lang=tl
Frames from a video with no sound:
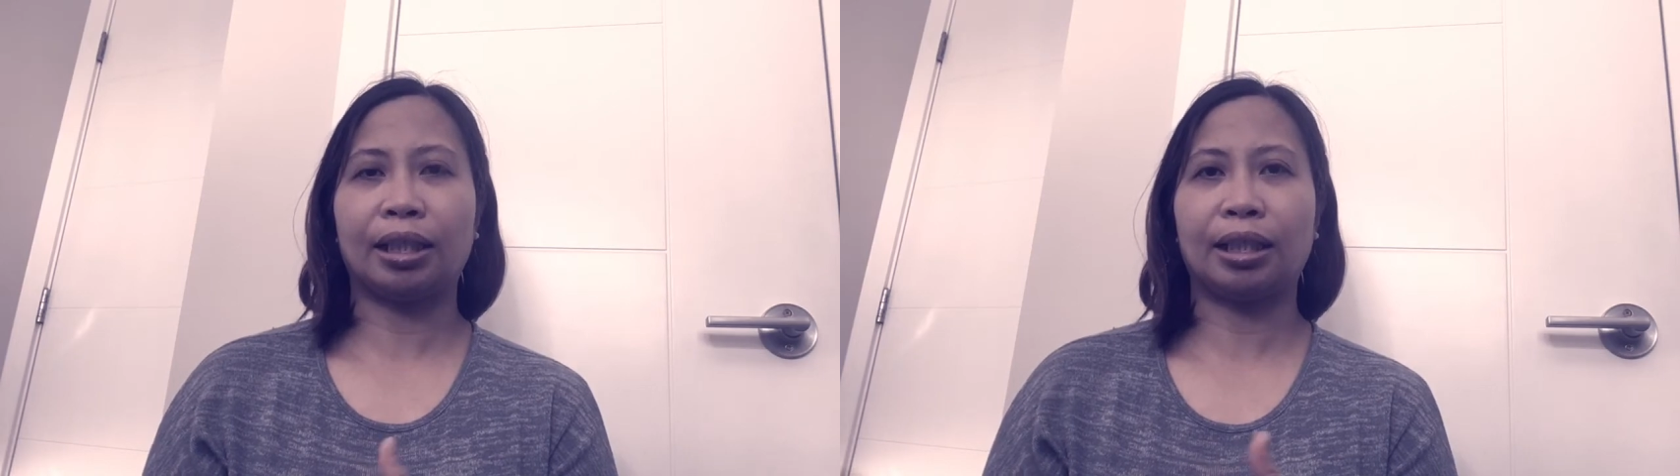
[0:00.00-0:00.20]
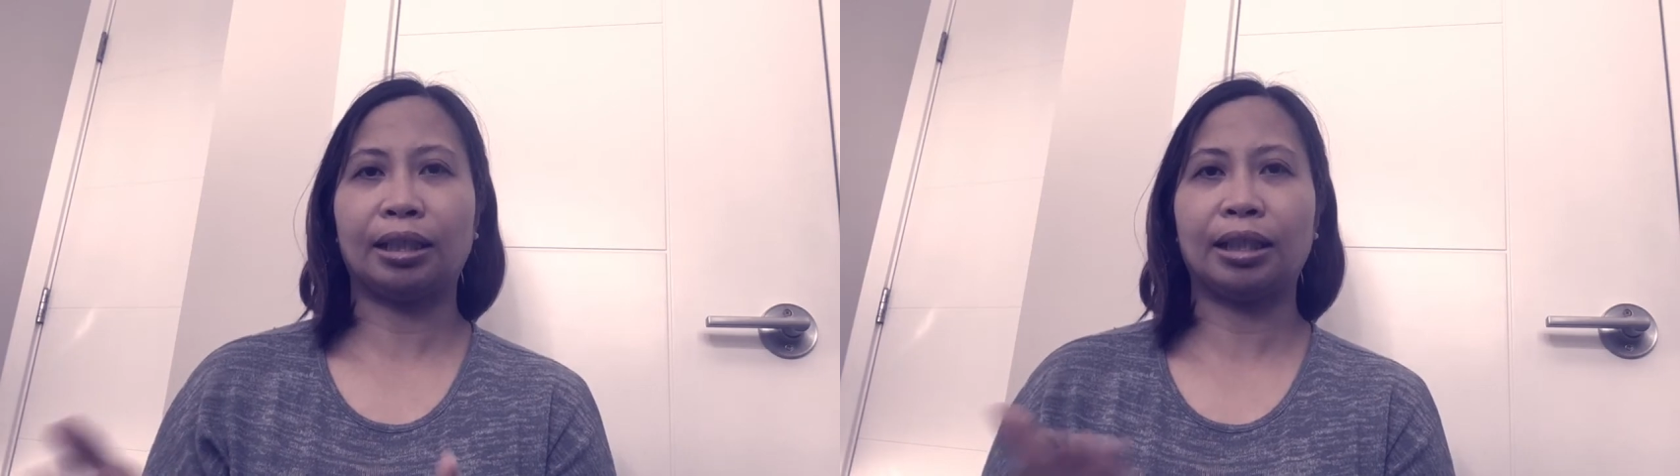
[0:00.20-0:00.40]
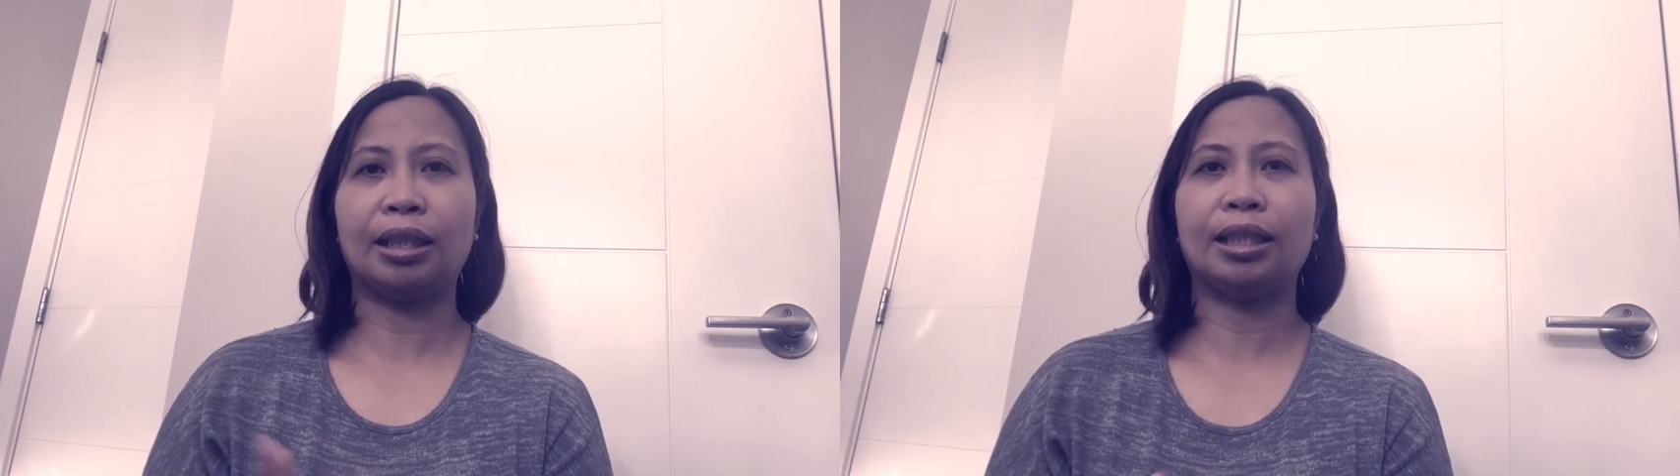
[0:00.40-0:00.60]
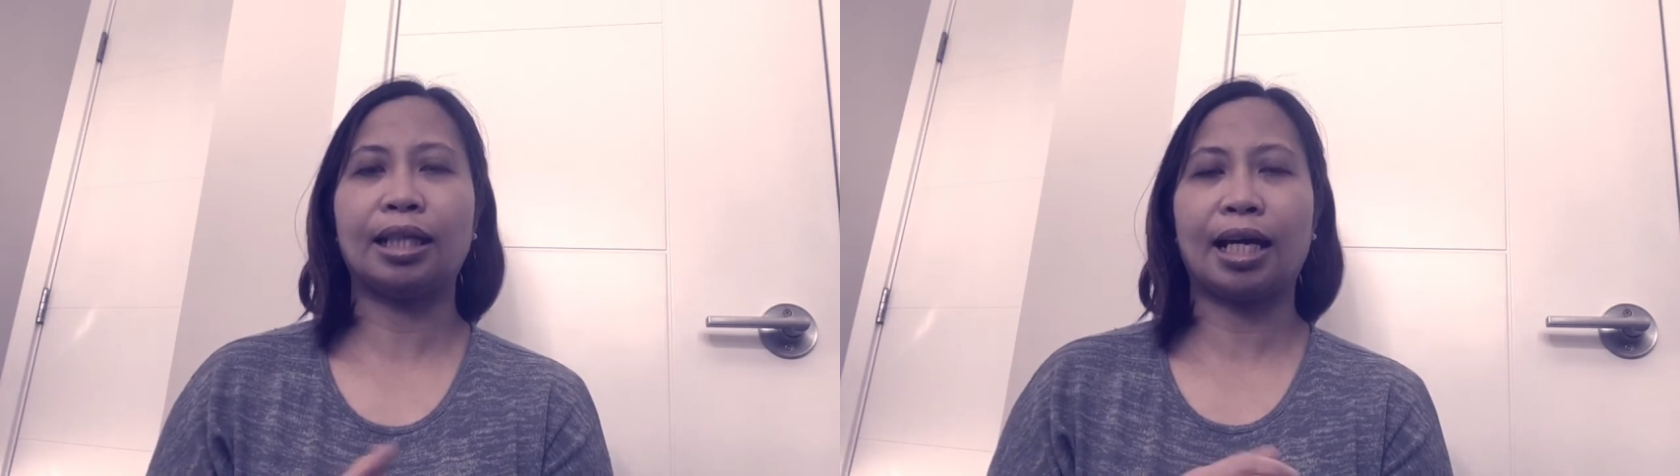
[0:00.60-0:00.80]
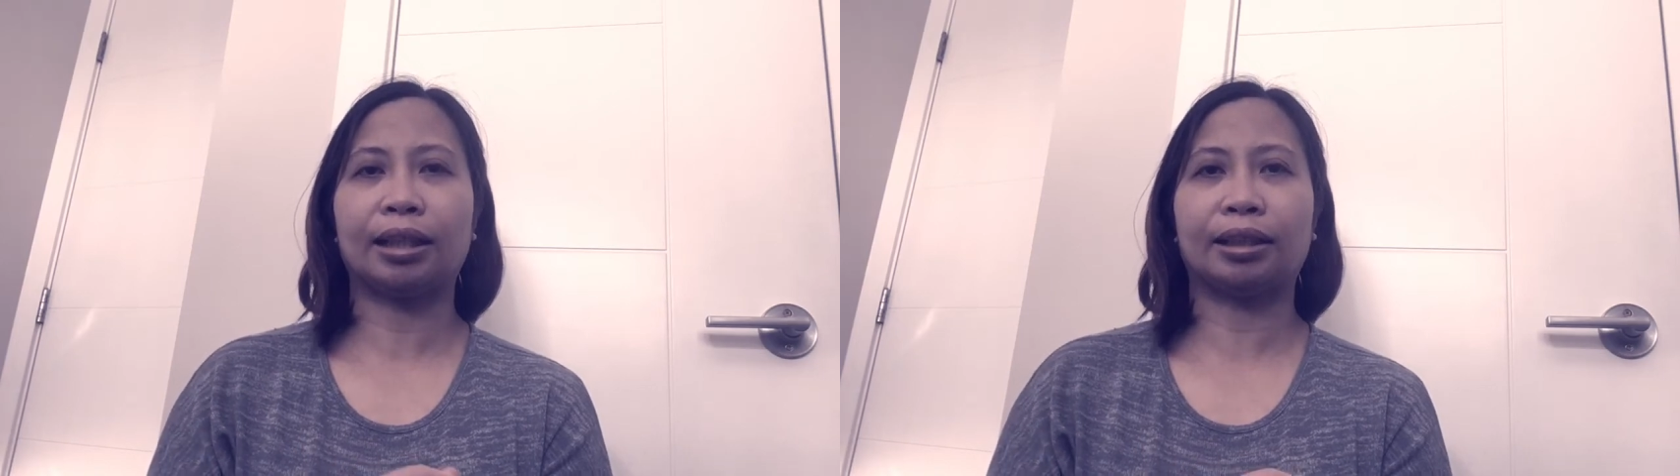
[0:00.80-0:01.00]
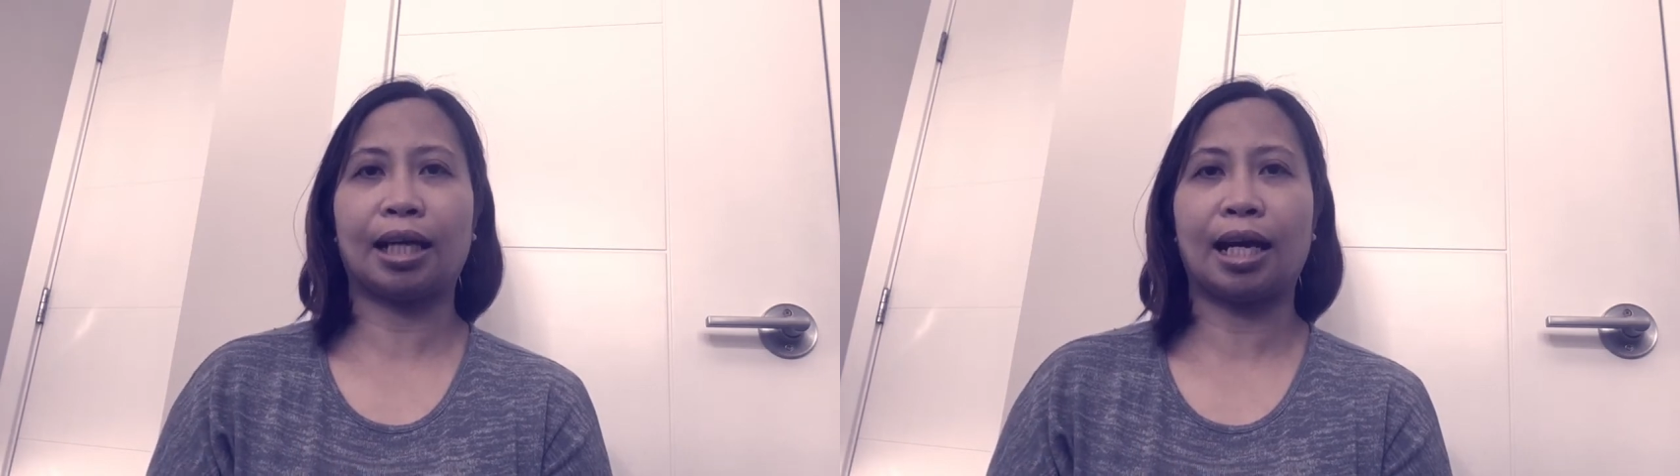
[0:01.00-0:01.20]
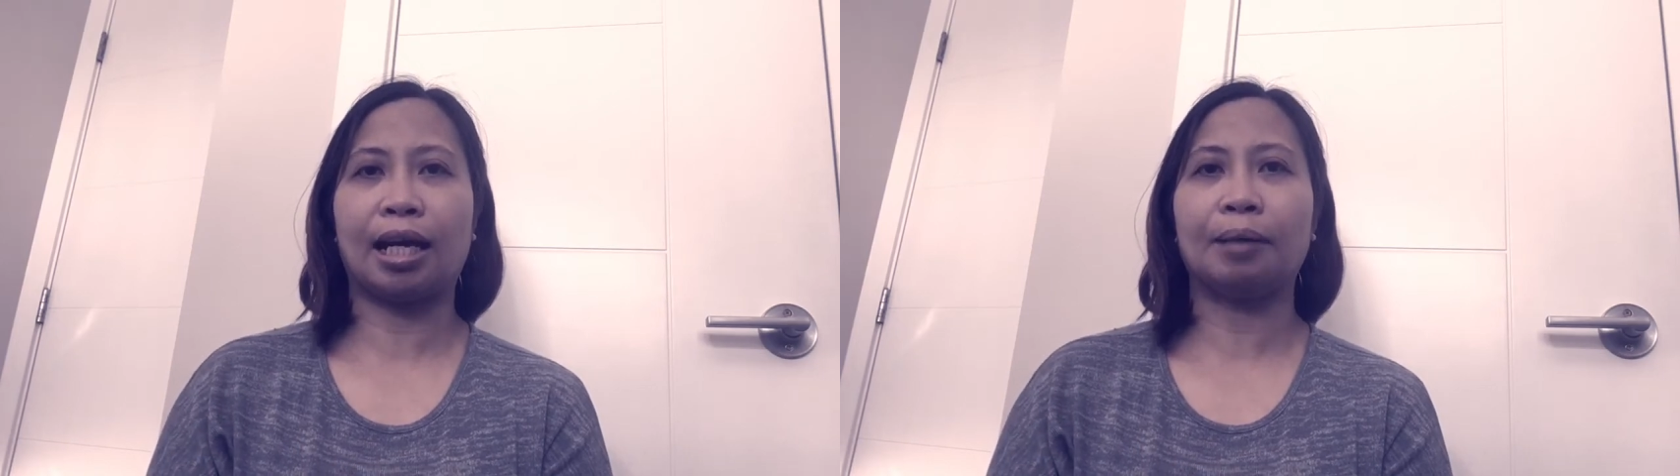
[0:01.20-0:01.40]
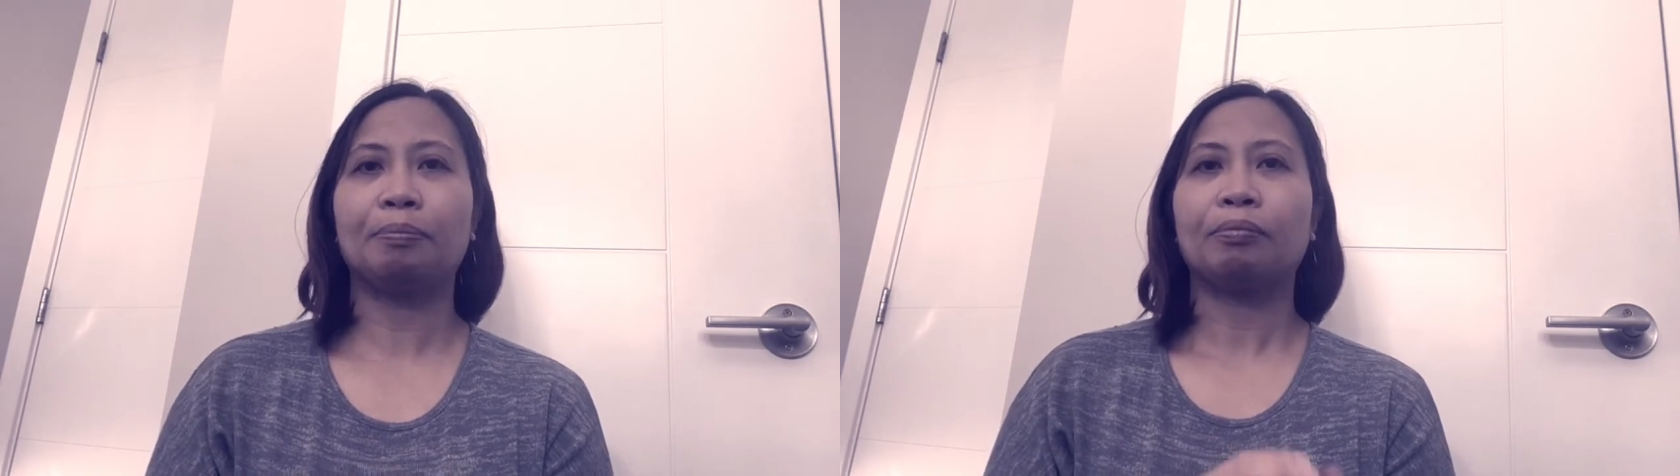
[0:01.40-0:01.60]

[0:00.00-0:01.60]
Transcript: hindi yata,